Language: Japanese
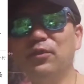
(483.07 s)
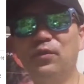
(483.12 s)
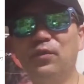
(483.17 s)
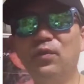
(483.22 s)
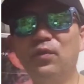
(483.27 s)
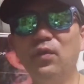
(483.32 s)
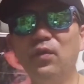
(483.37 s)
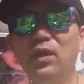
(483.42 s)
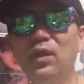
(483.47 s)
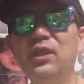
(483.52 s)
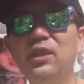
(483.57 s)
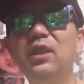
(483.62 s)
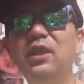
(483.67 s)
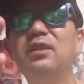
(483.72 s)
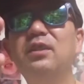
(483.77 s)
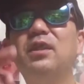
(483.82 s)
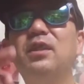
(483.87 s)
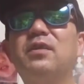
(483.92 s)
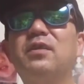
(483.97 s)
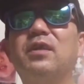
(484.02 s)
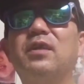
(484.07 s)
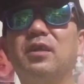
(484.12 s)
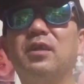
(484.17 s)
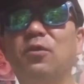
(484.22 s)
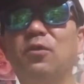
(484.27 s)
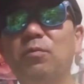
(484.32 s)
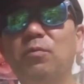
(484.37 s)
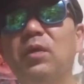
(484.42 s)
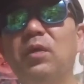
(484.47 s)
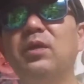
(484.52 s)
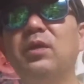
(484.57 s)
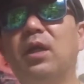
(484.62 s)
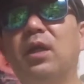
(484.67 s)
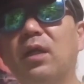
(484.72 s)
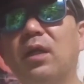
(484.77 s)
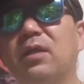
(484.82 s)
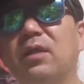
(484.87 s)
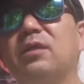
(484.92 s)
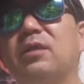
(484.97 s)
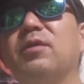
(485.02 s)
とこれ気をつけてください。ほんまにね、
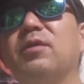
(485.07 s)
腹立ち